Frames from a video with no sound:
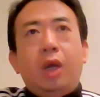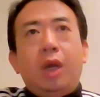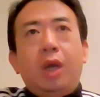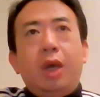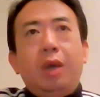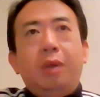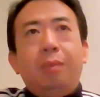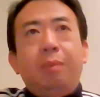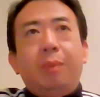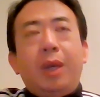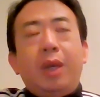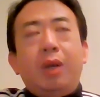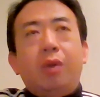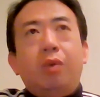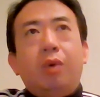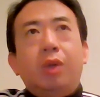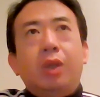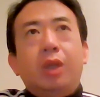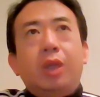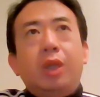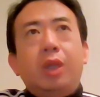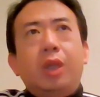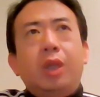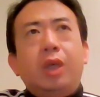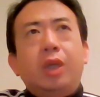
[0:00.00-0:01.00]
还有美国
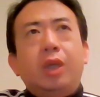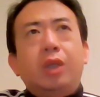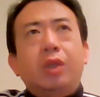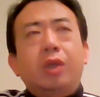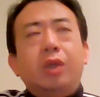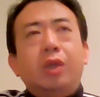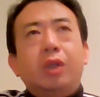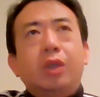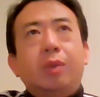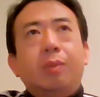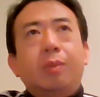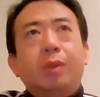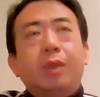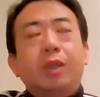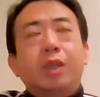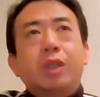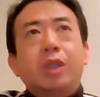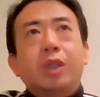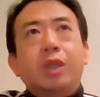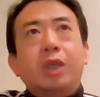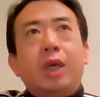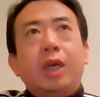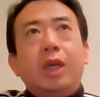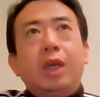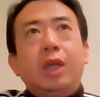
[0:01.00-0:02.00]
的那个叫什么
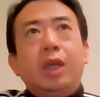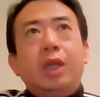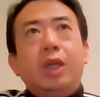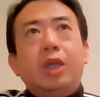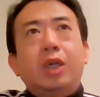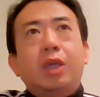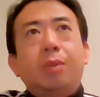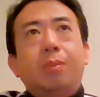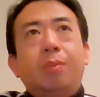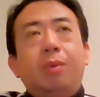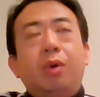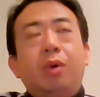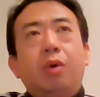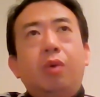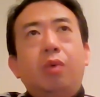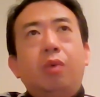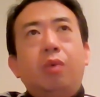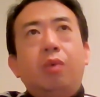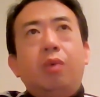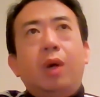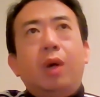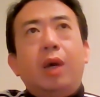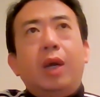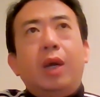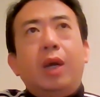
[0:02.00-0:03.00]
自然历史博物
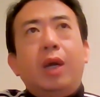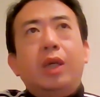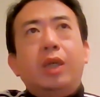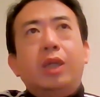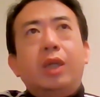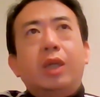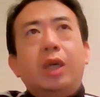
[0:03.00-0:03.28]
馆啊，